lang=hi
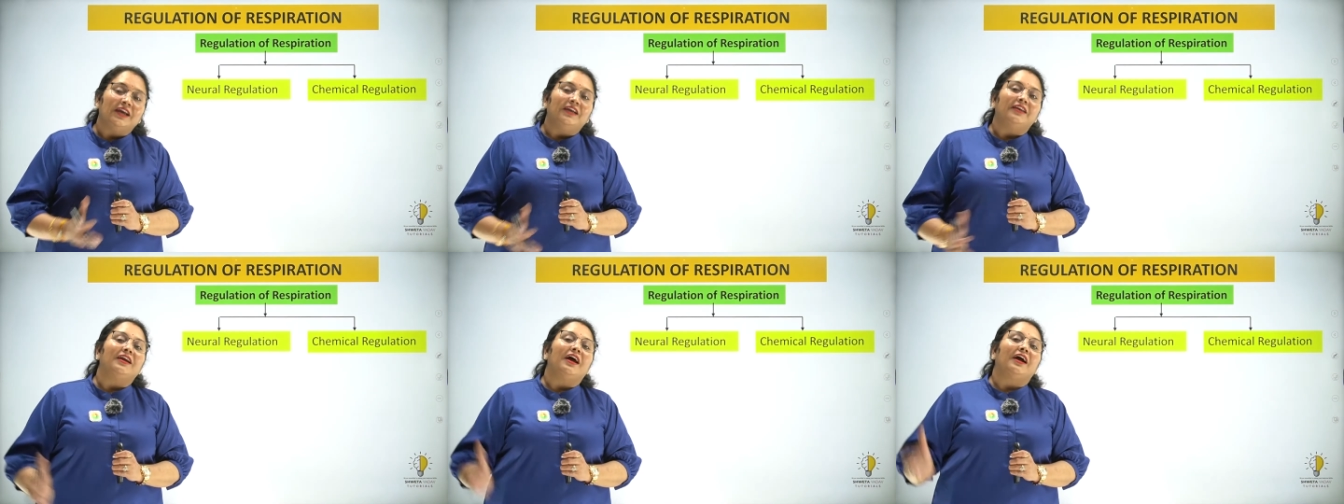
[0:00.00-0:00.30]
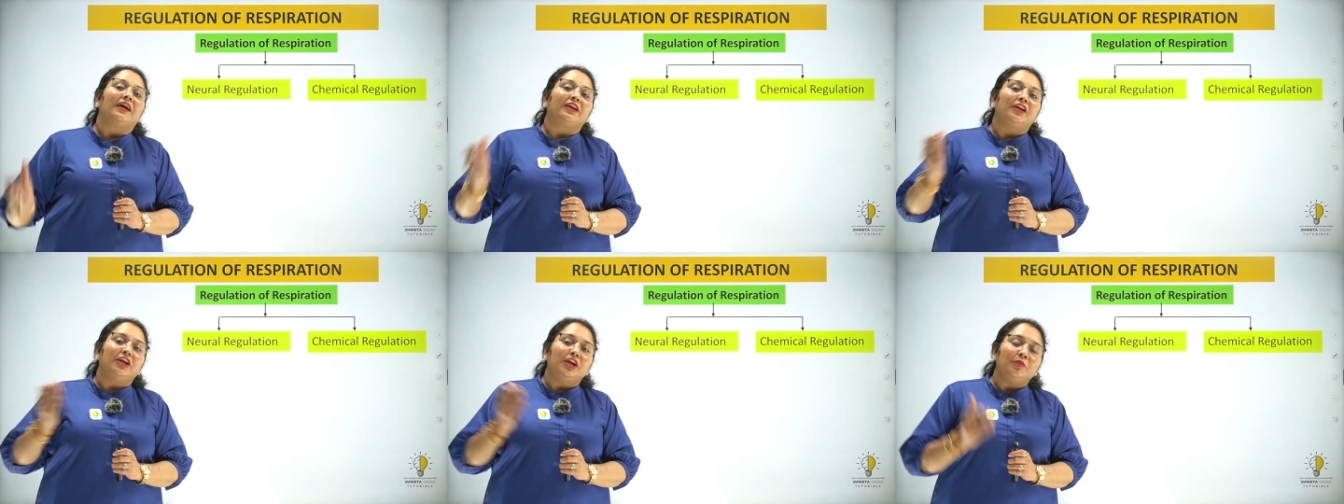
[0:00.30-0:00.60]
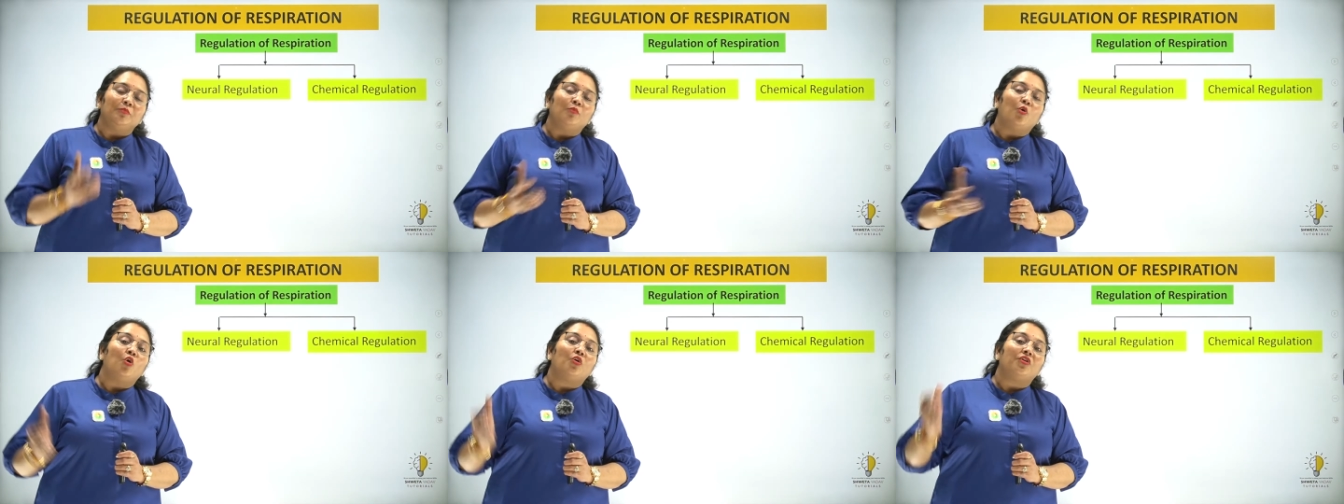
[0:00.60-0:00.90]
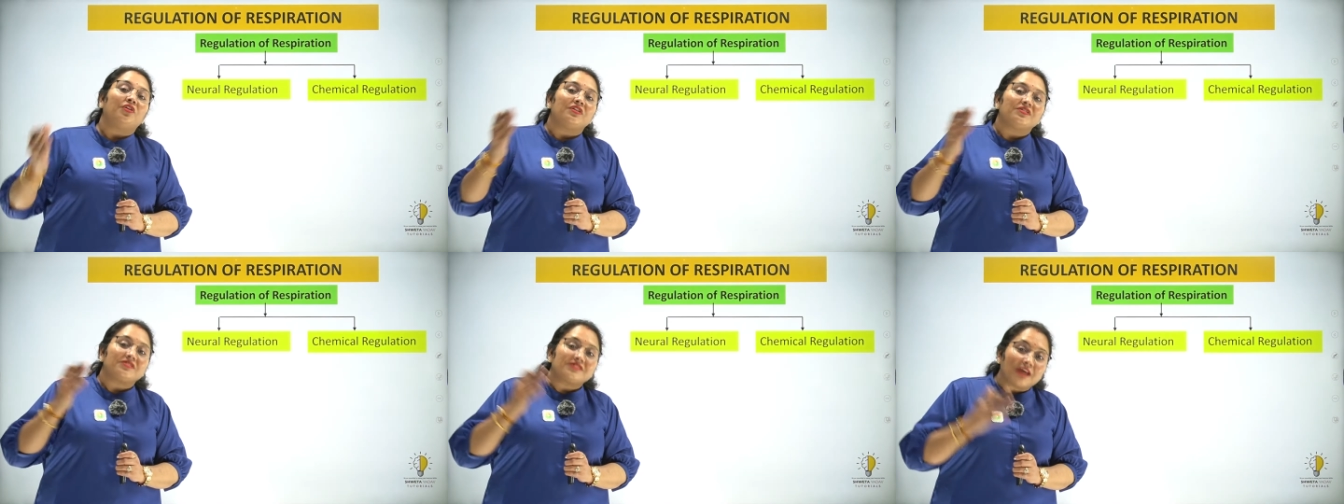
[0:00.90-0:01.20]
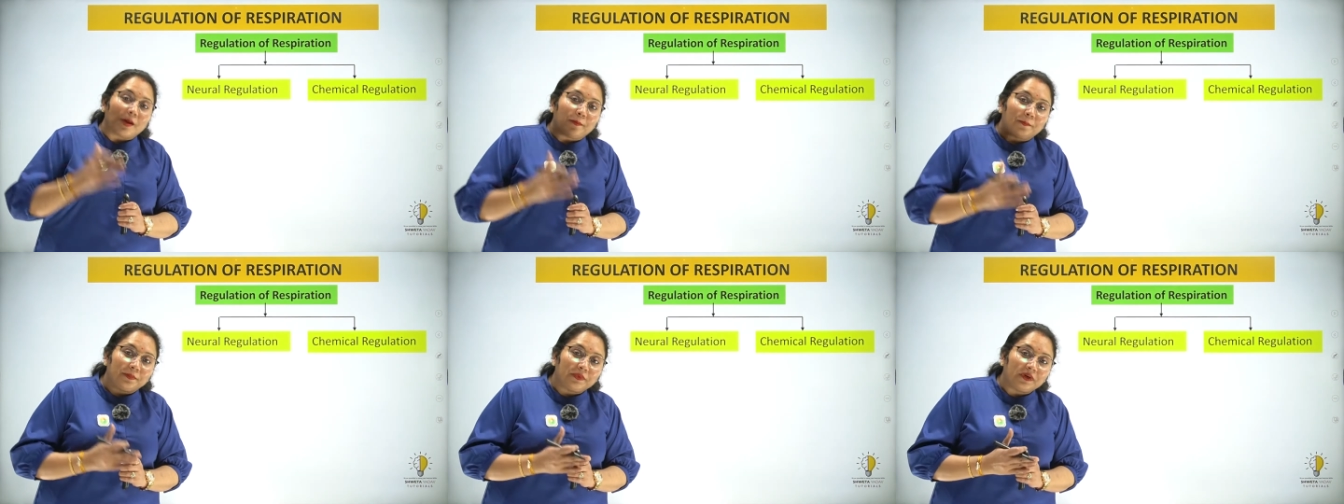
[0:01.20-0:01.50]
या कीमो
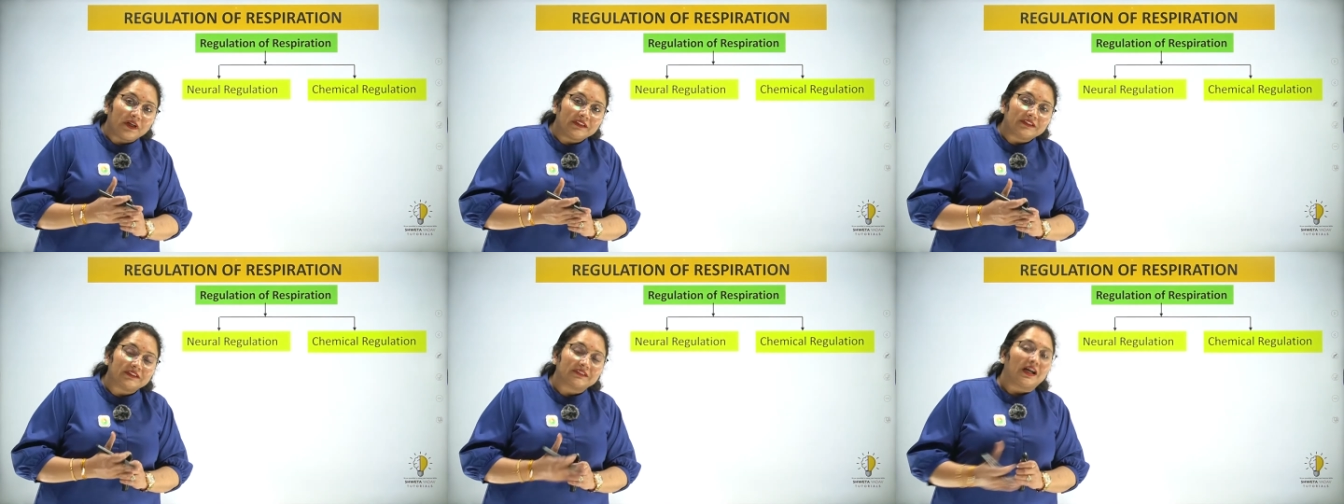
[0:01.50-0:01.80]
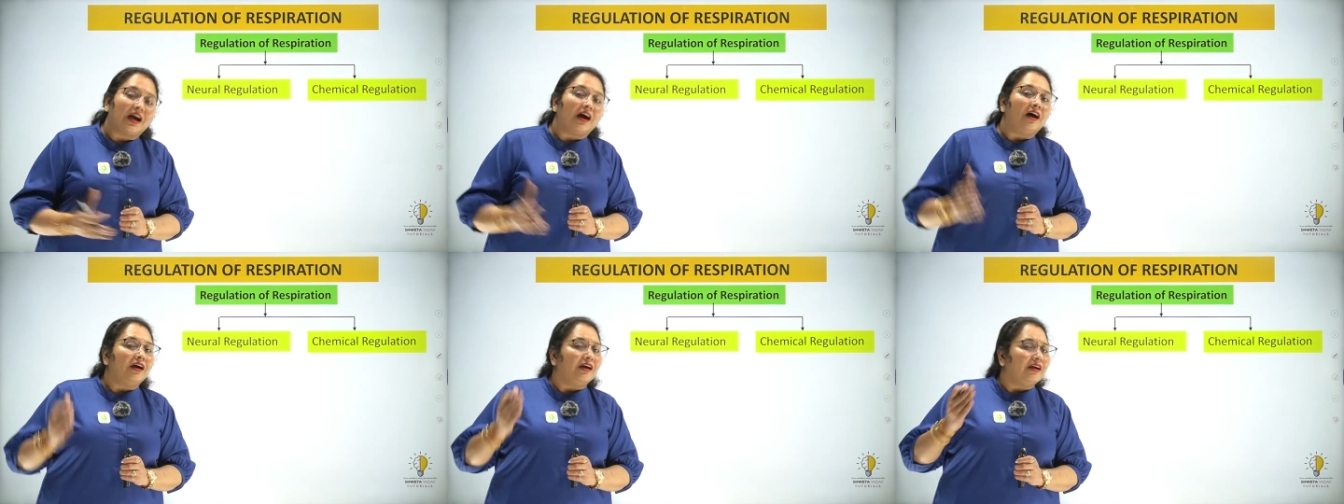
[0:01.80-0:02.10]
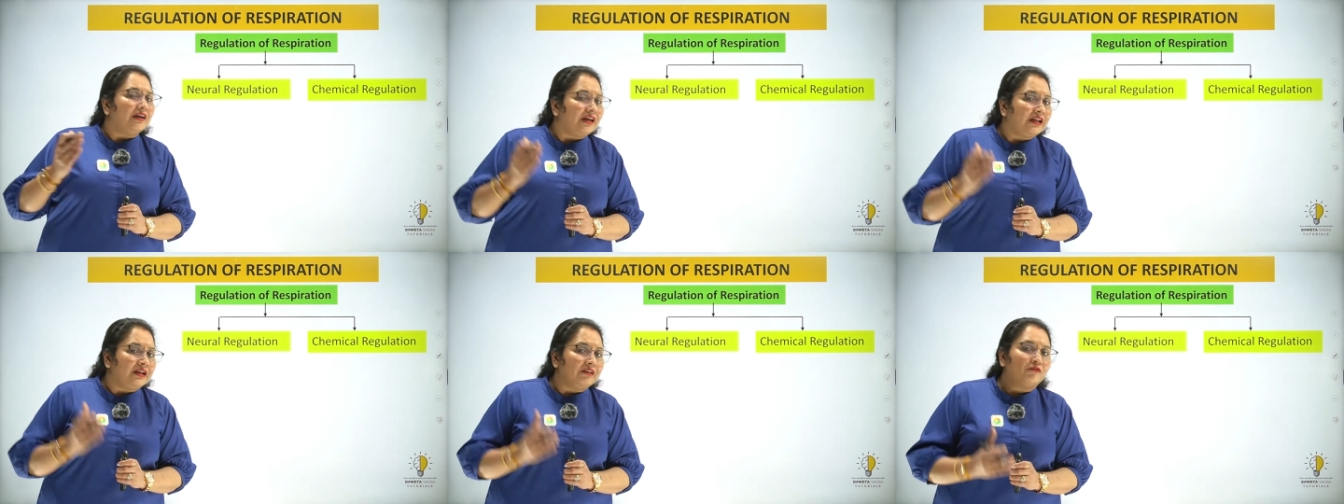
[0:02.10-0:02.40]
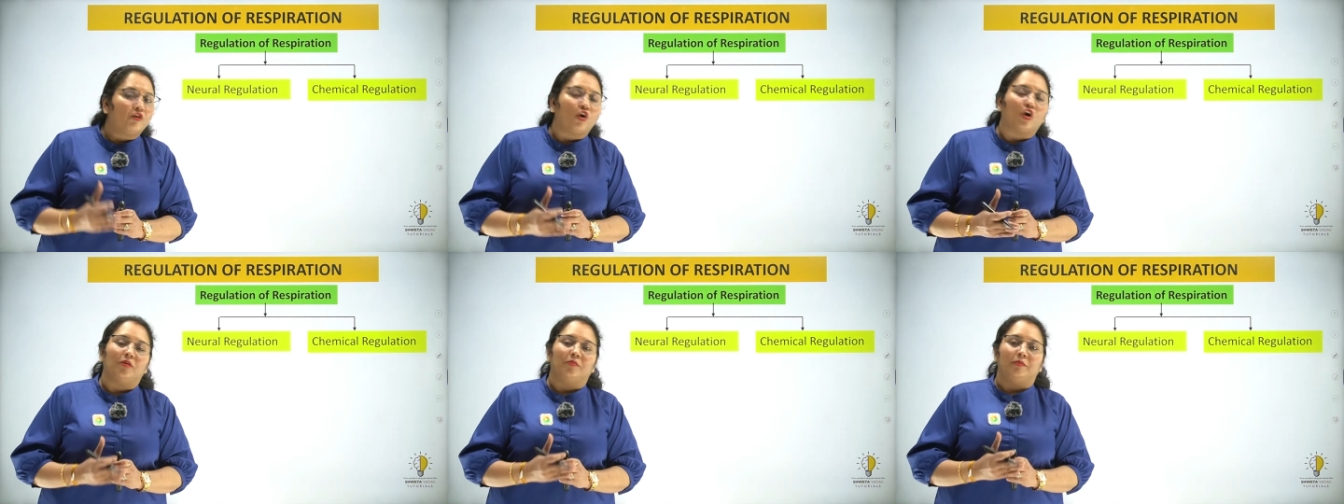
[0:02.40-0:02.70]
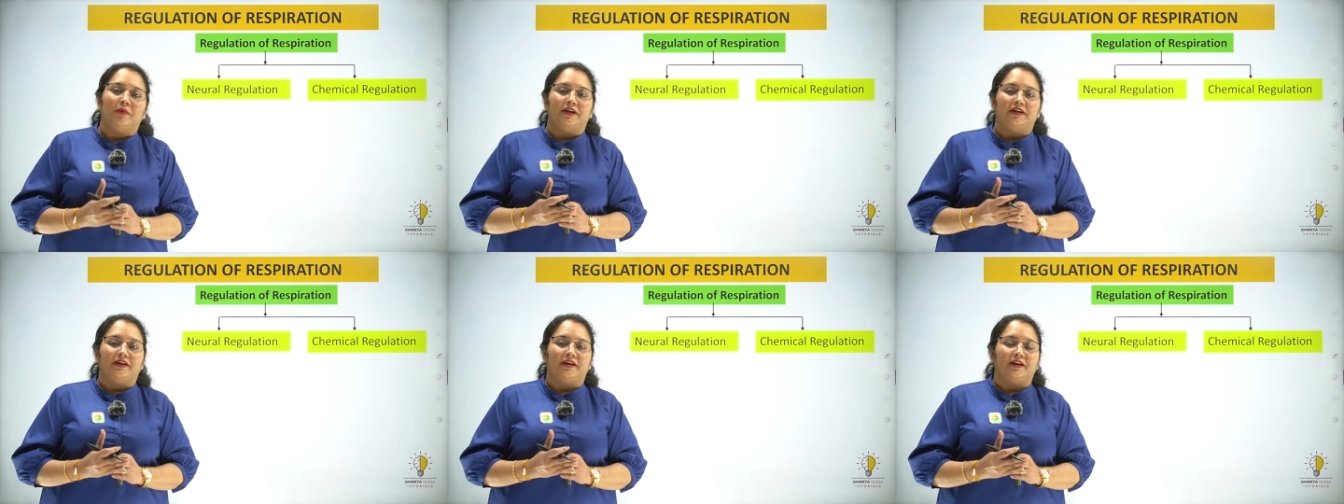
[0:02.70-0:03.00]
रिसेप्टर्स का
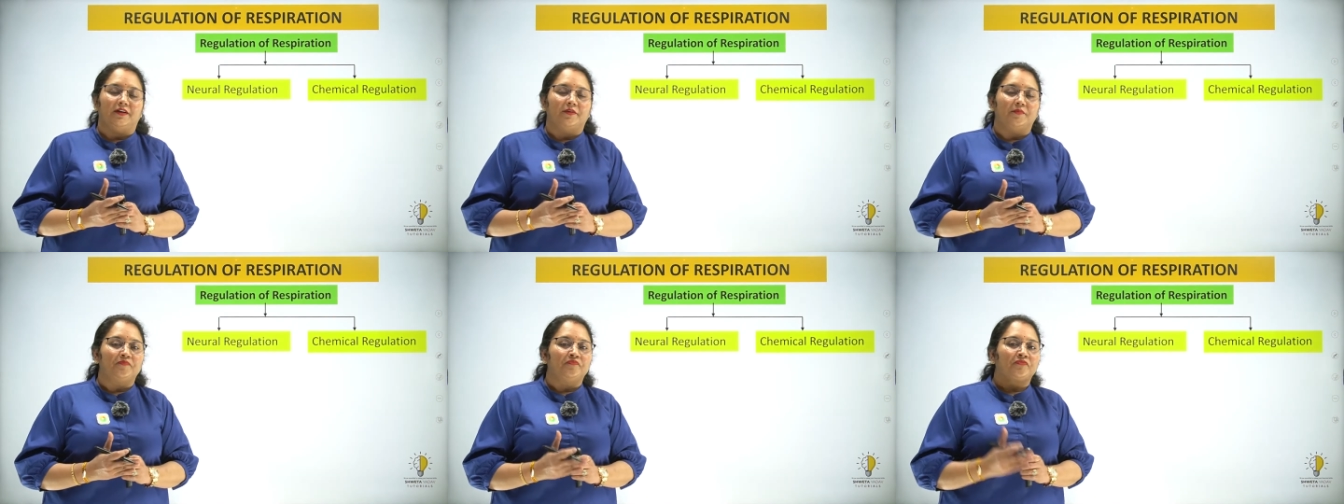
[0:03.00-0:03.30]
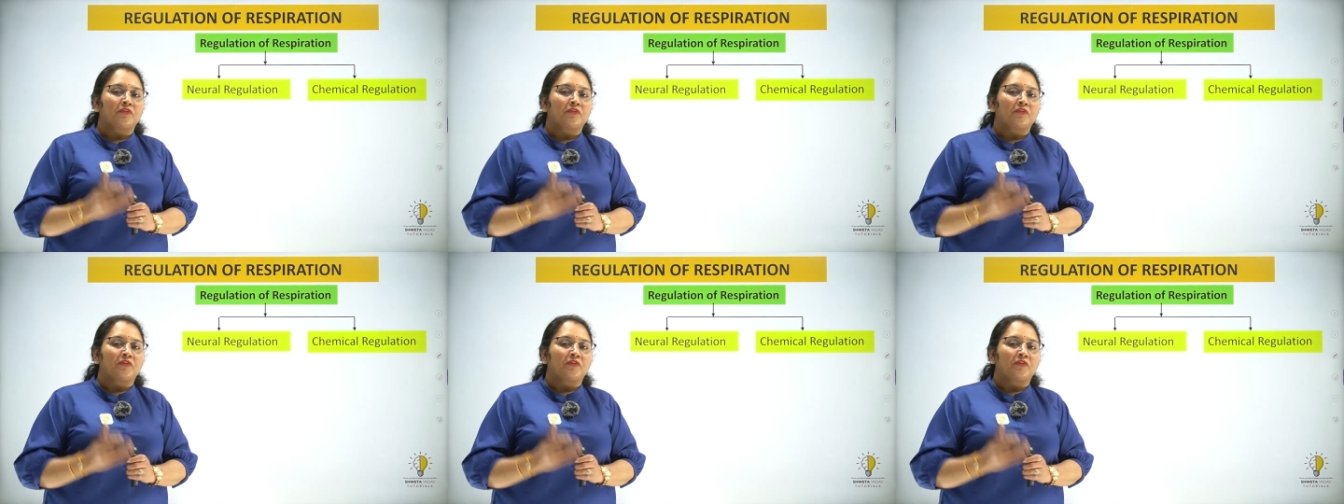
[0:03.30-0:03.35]
इन्वॉल्वमेंट है